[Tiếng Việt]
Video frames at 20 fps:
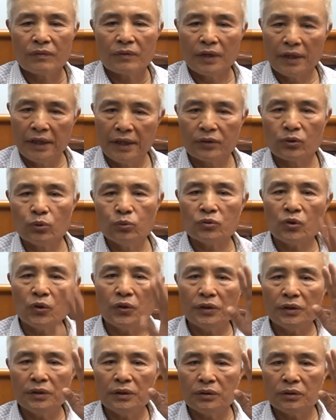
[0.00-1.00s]
thì chúng
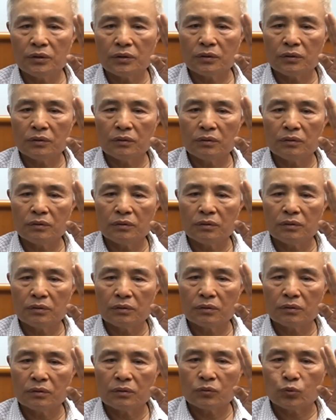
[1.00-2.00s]
tôi
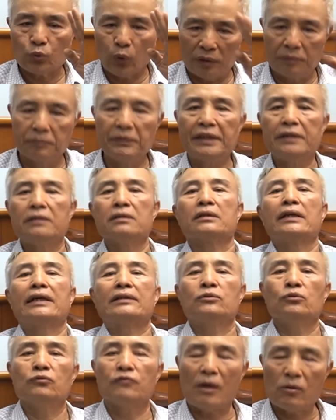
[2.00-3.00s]
chuẩn bị được lệnh
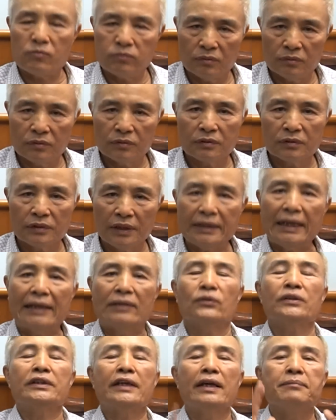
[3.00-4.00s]
trung phong. Thế
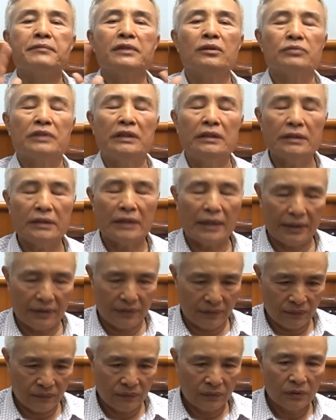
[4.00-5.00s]
này nói thêm các đồng chí như này,
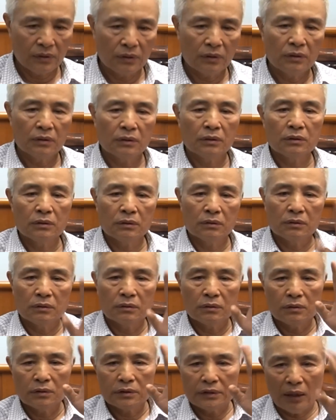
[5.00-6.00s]

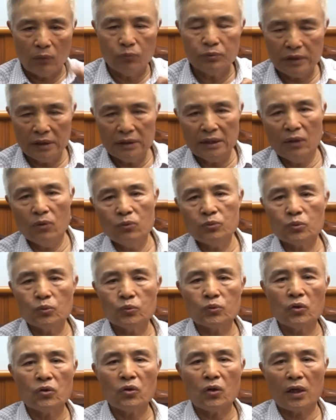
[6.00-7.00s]
trong chiến đấu
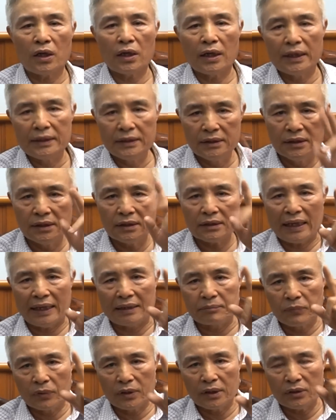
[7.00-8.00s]
chúng tôi có gần như
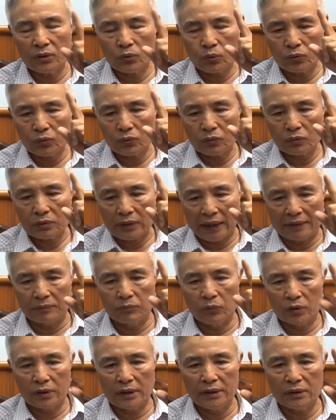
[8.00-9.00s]
thành một cái
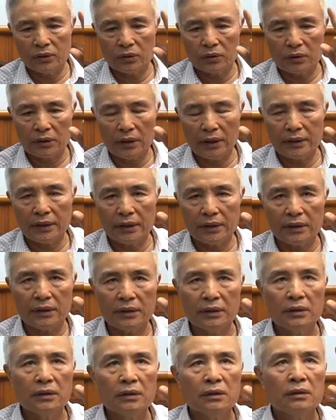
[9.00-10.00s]
thành một cái cái cái, cái
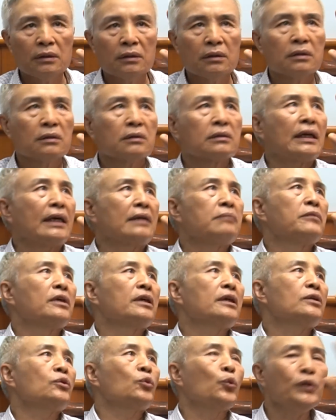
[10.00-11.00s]
thành một
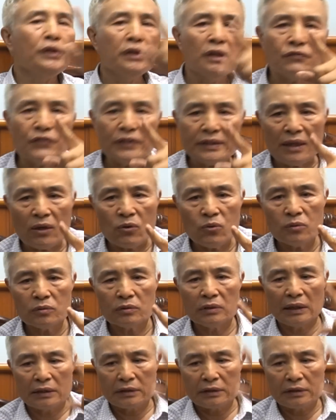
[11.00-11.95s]
cái quy ước với nhau là